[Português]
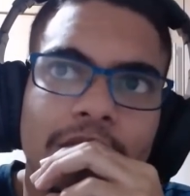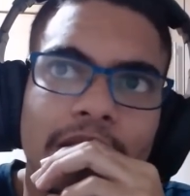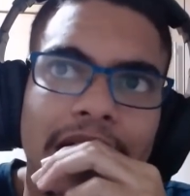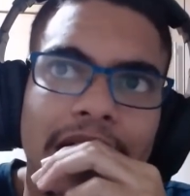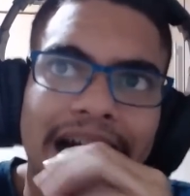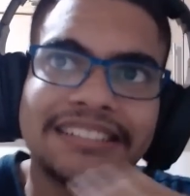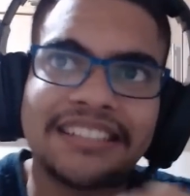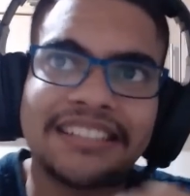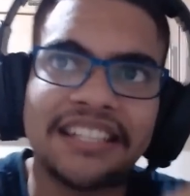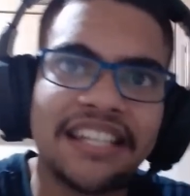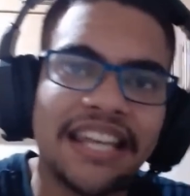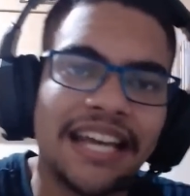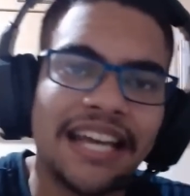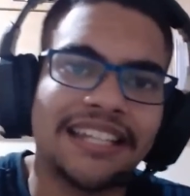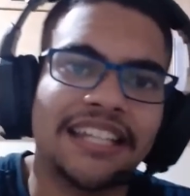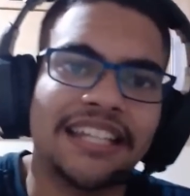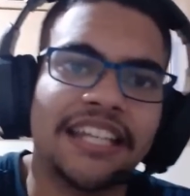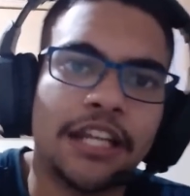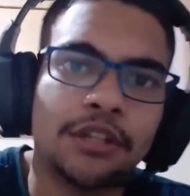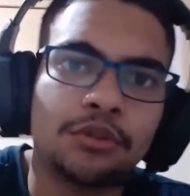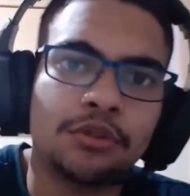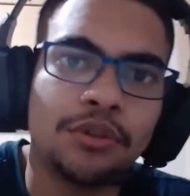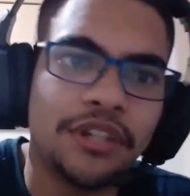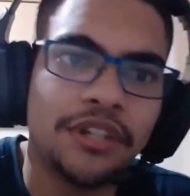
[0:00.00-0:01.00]
Assim que a
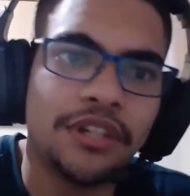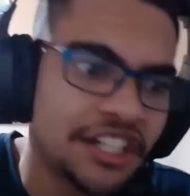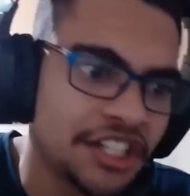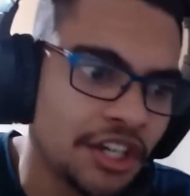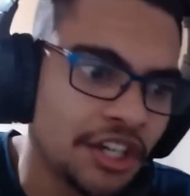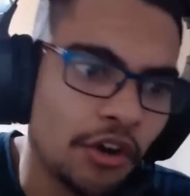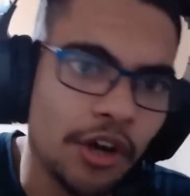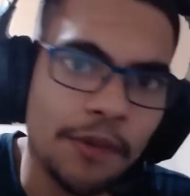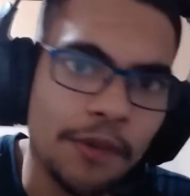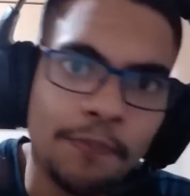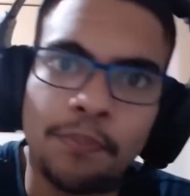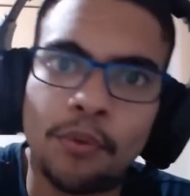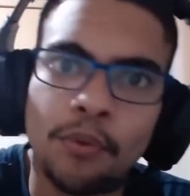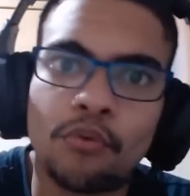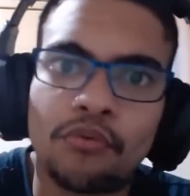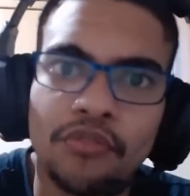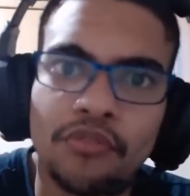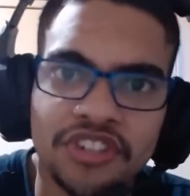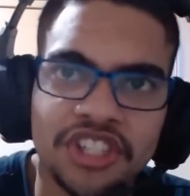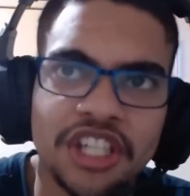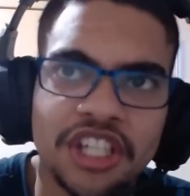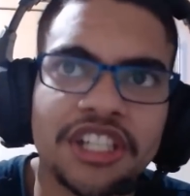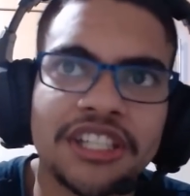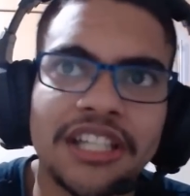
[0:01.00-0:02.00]
diretoria chegou e pum,
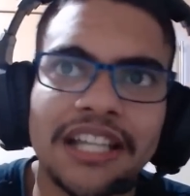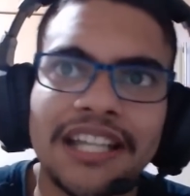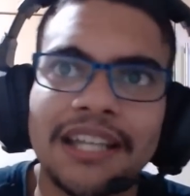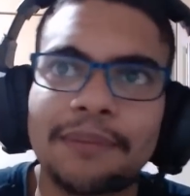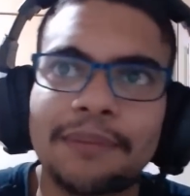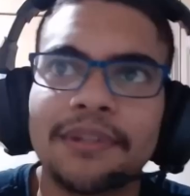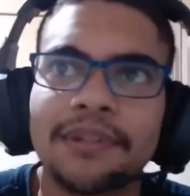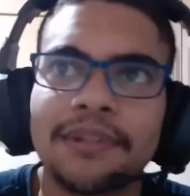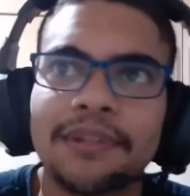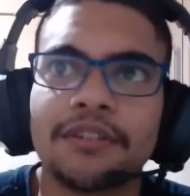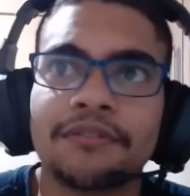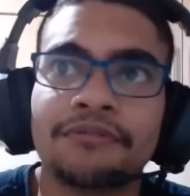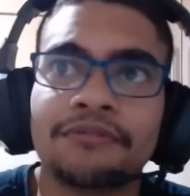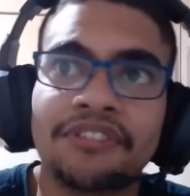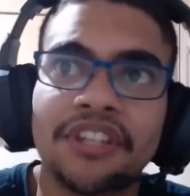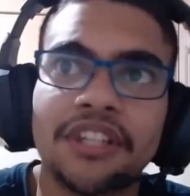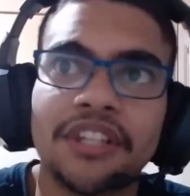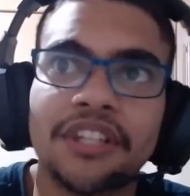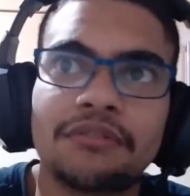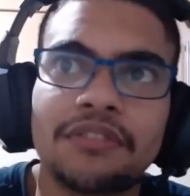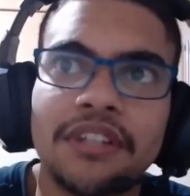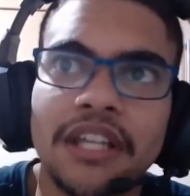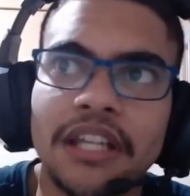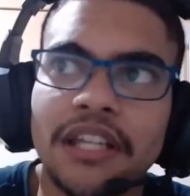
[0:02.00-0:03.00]
você está demitido
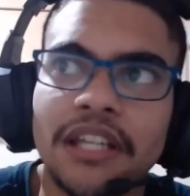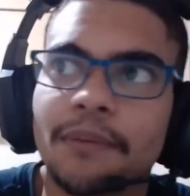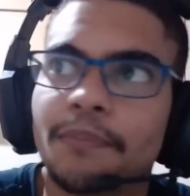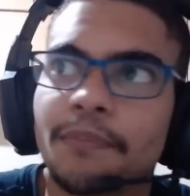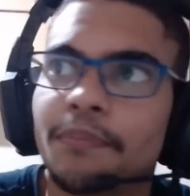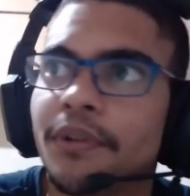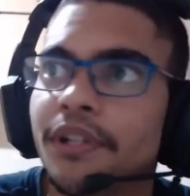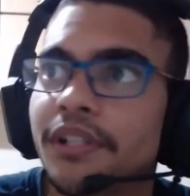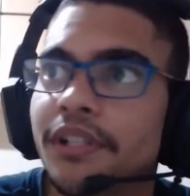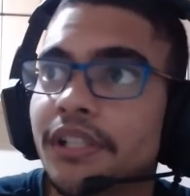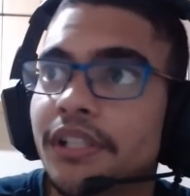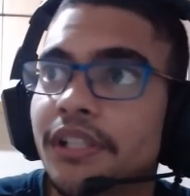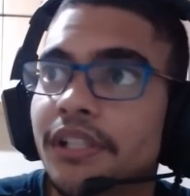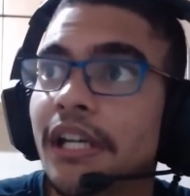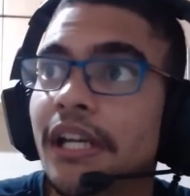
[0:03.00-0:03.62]
21 dias depois.